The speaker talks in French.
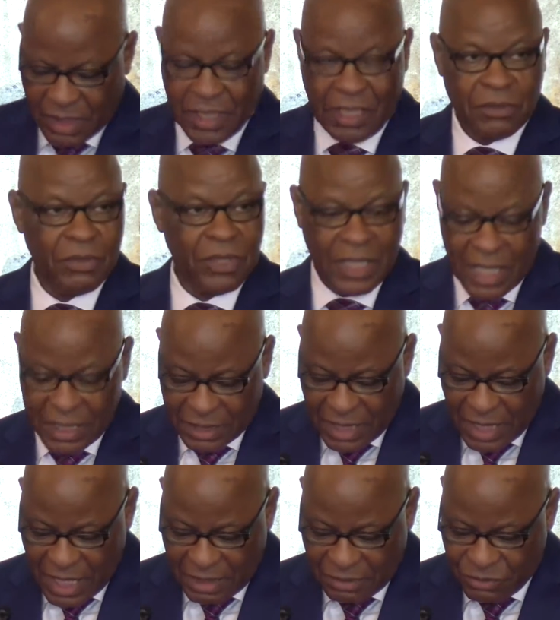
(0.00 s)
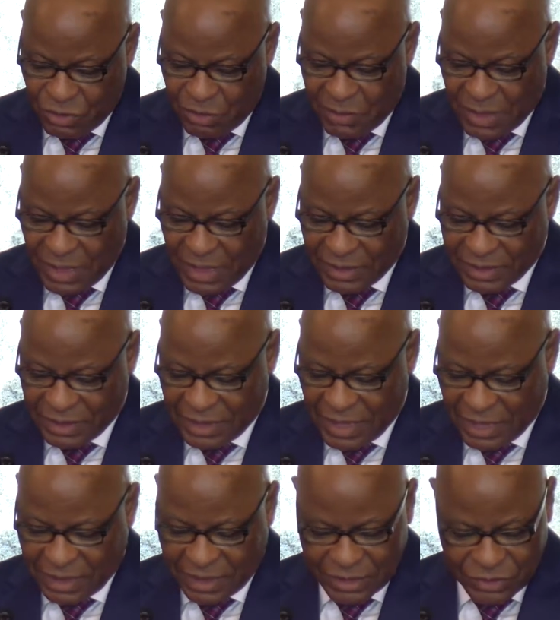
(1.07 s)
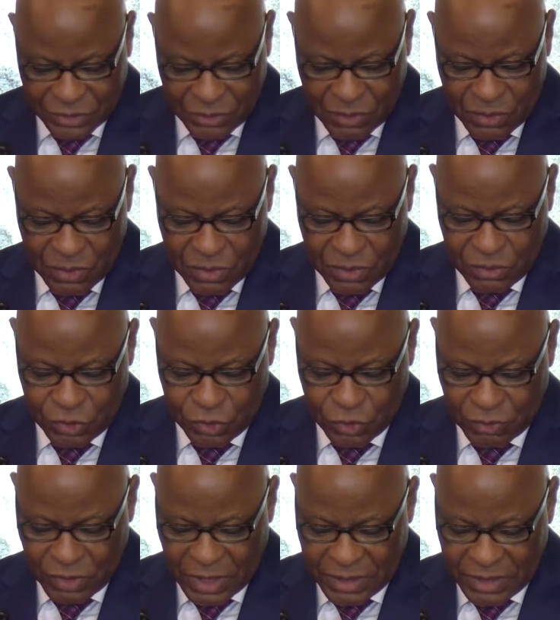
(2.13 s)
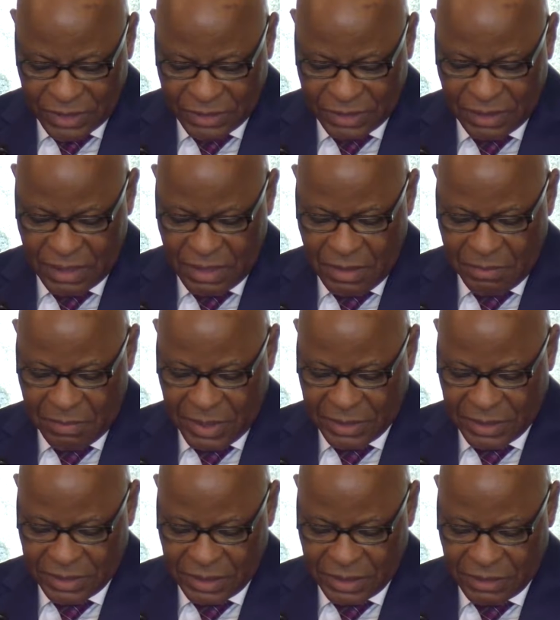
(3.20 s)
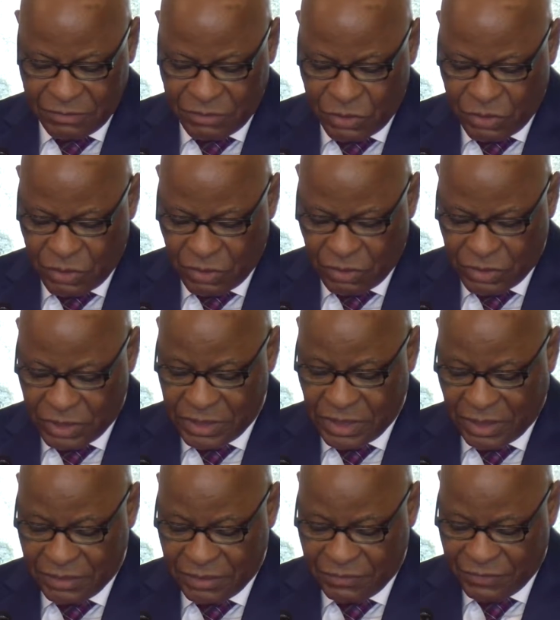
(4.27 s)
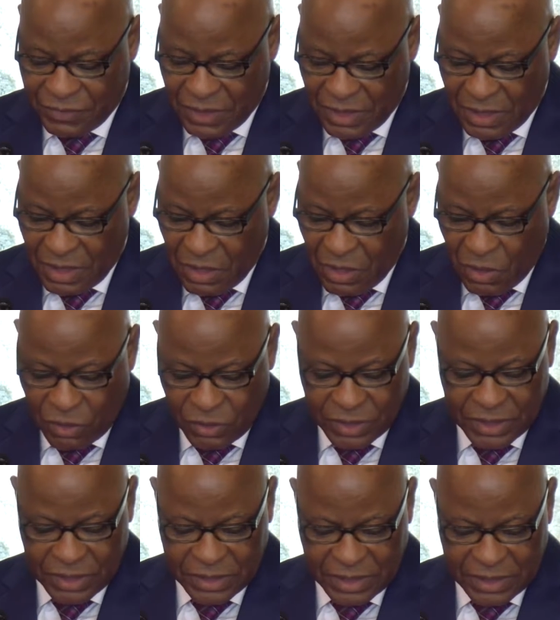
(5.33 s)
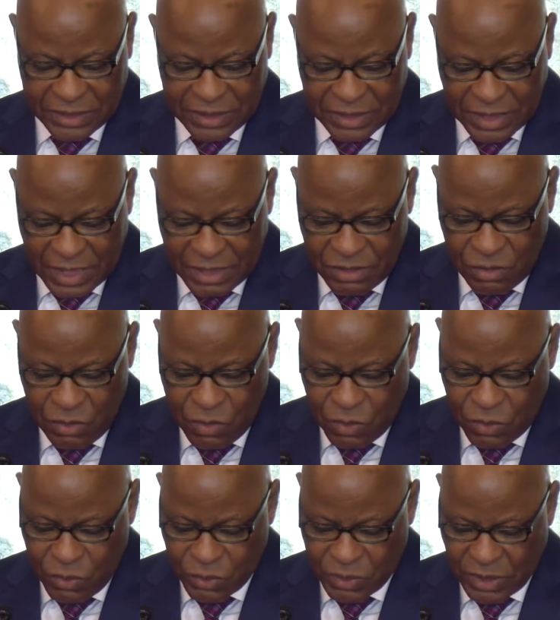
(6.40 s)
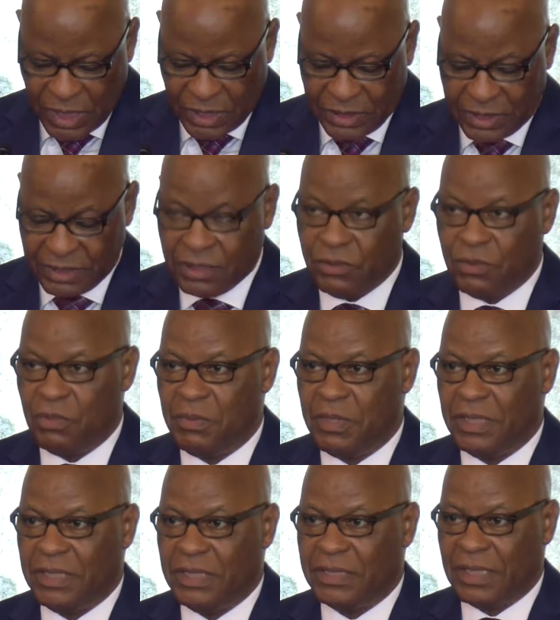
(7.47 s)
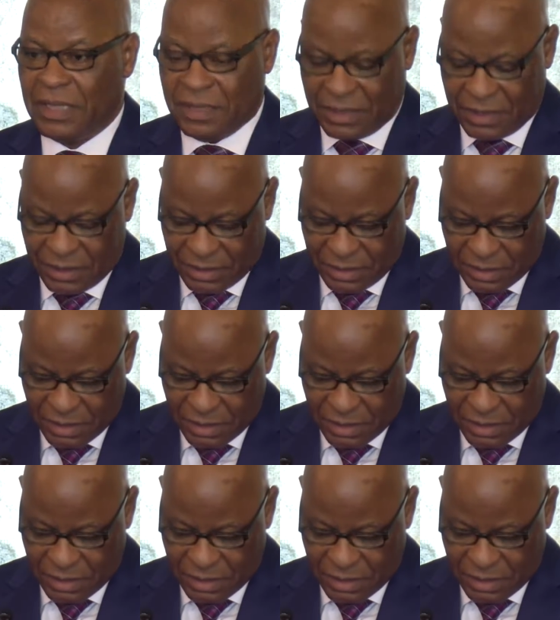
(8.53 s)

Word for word: Quelques rares cas de menaces et d'agressions de journalistes par des individus non identifiés ont été signalés au cours de l'exercice 2017.